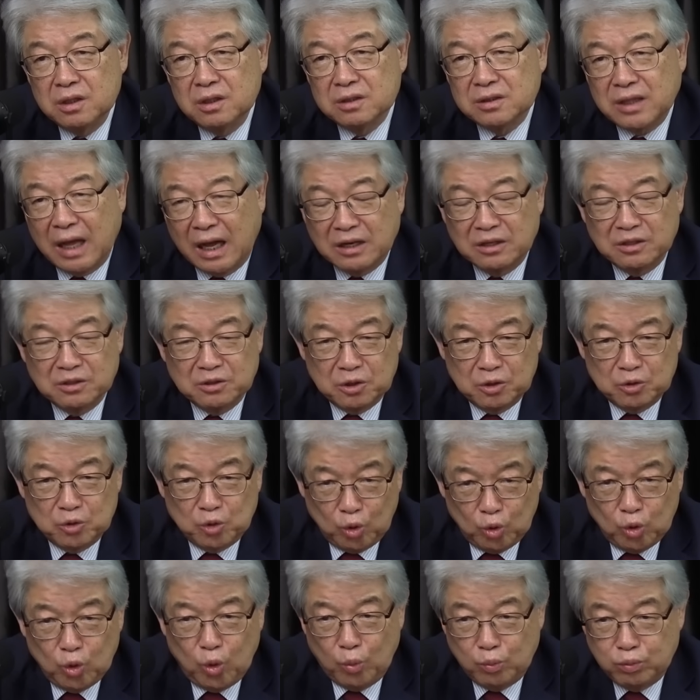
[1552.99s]
다른 더
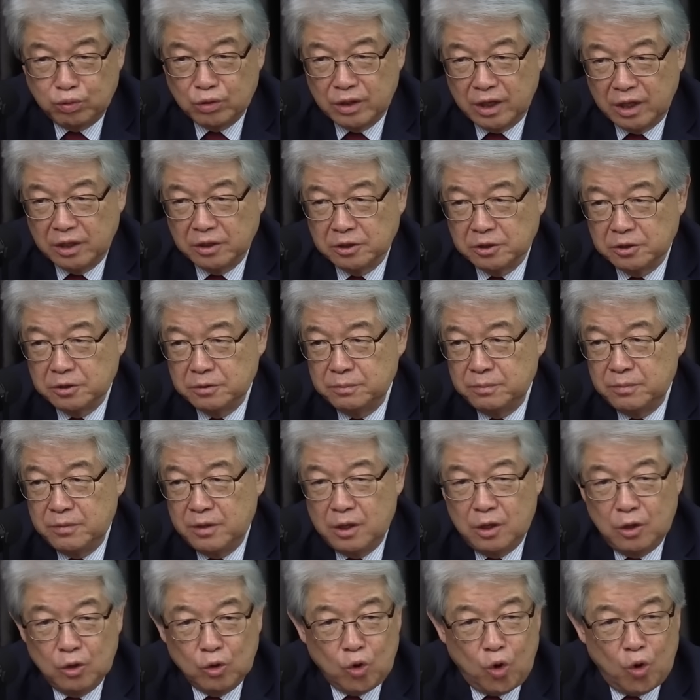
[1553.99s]
높은 계급
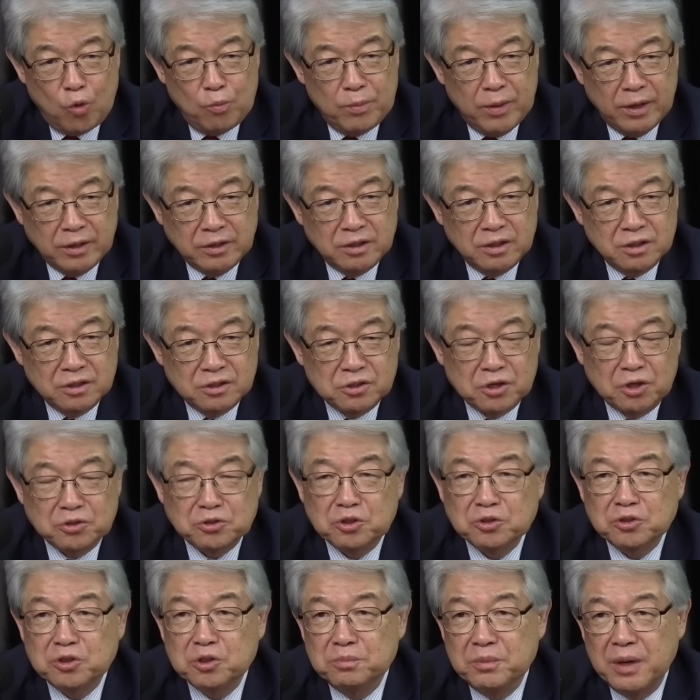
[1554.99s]
콤맨드
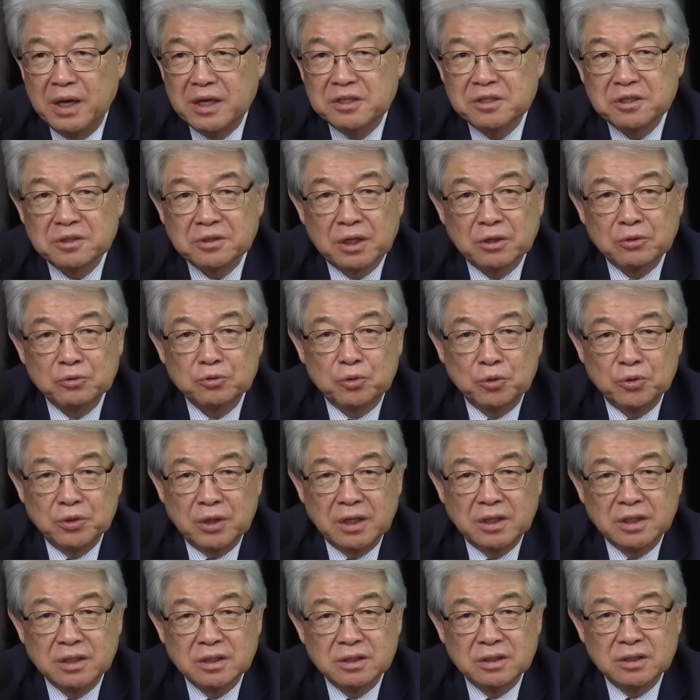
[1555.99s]
서전트 메이저라고 또
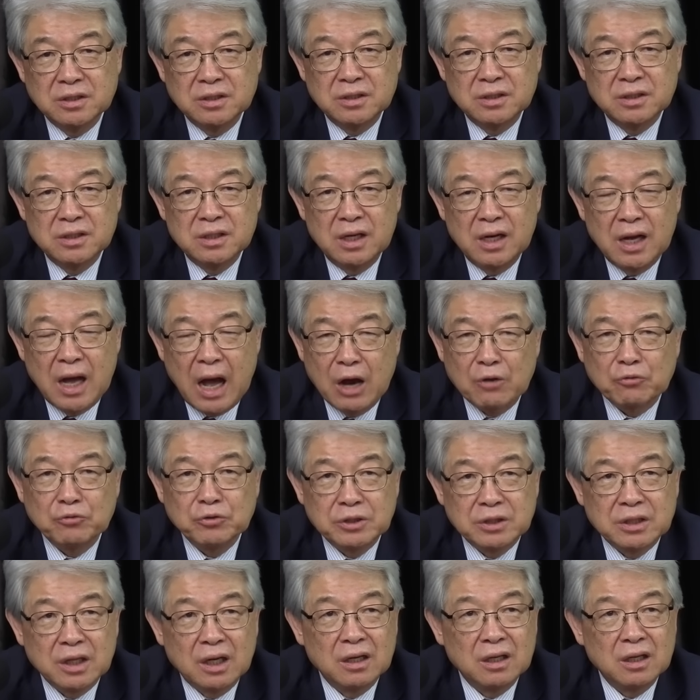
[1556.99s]
얘기를 하고
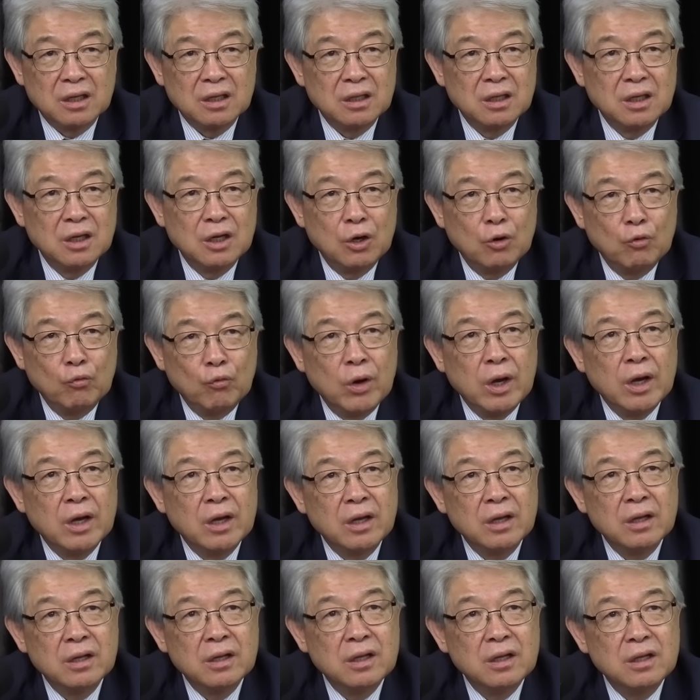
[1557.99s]
있다.
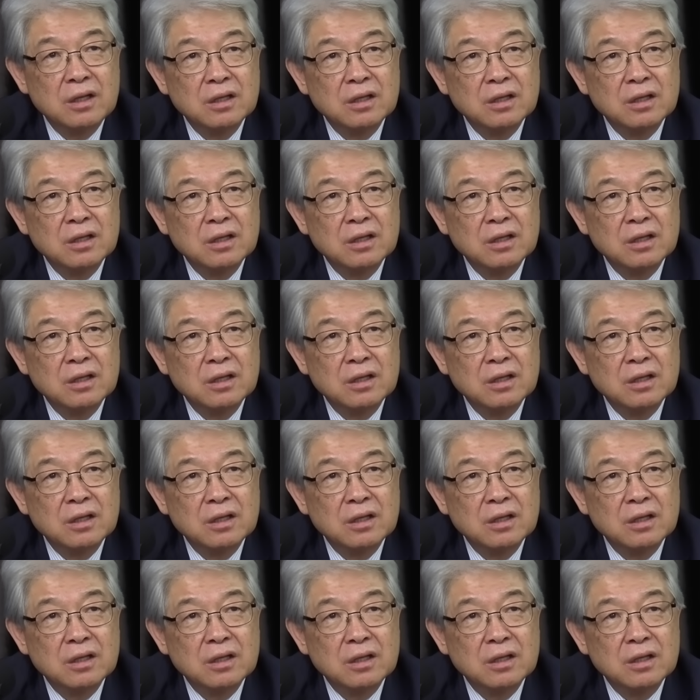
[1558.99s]
왜?